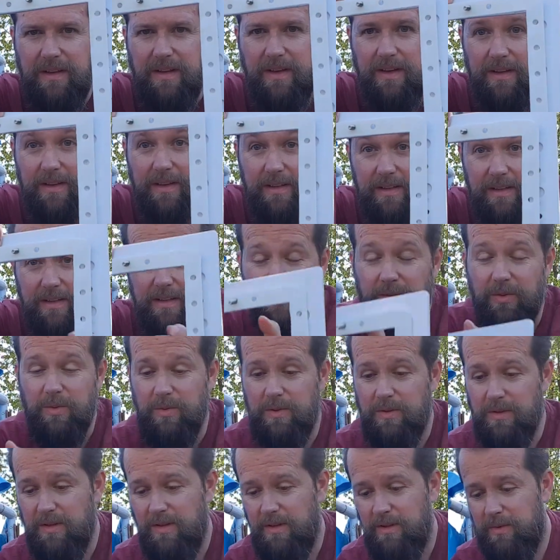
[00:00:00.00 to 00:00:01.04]
Keine
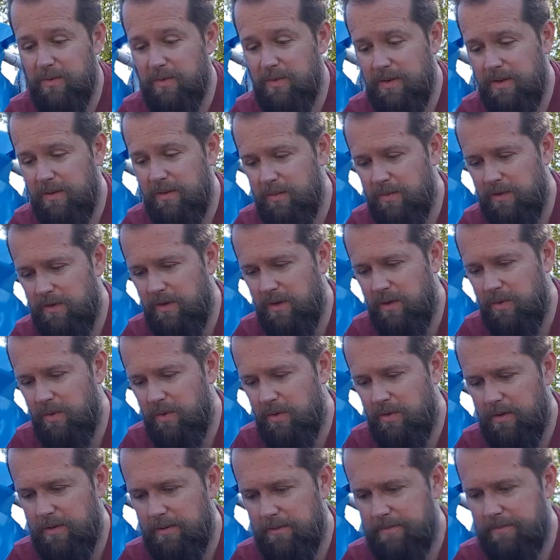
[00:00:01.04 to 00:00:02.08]
Dichtung. Also die muss
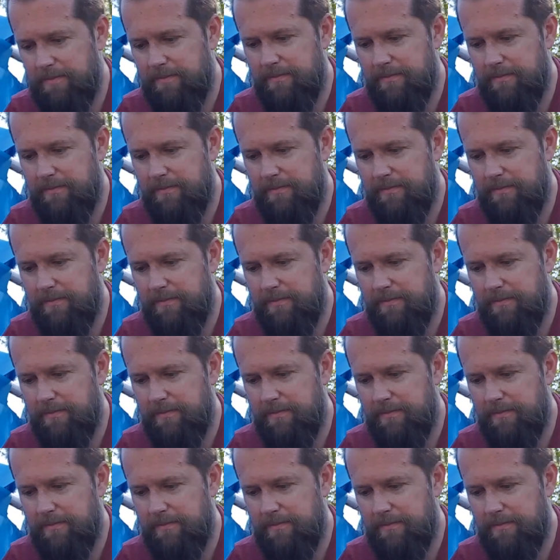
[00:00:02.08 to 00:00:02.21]
auch